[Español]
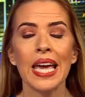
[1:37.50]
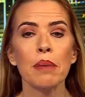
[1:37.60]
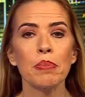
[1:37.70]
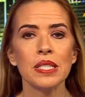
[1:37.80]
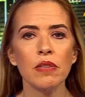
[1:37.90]

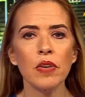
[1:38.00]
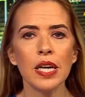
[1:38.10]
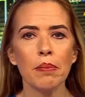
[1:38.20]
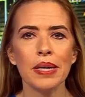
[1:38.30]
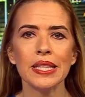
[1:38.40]

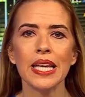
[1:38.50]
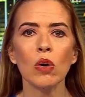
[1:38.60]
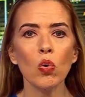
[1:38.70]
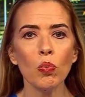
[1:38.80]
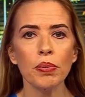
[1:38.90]
específicamente
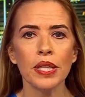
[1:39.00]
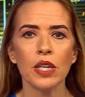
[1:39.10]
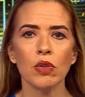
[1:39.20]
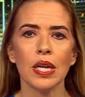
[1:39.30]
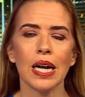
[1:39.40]
un
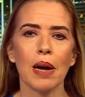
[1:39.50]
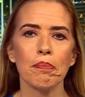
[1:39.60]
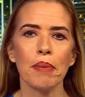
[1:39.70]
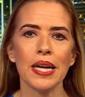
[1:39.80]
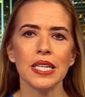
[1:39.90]
video de la
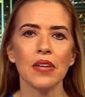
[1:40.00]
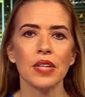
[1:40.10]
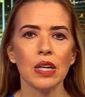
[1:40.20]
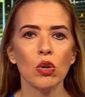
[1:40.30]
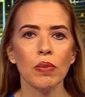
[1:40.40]
campaña
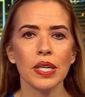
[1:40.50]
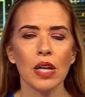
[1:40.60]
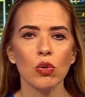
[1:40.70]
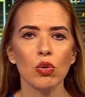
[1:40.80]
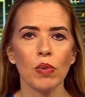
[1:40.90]
del
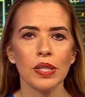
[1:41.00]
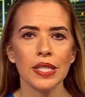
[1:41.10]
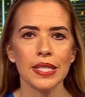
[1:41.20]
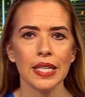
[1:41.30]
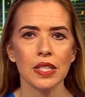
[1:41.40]
gobernador Juan
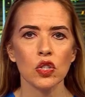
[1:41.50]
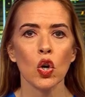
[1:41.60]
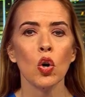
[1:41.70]
DeSantis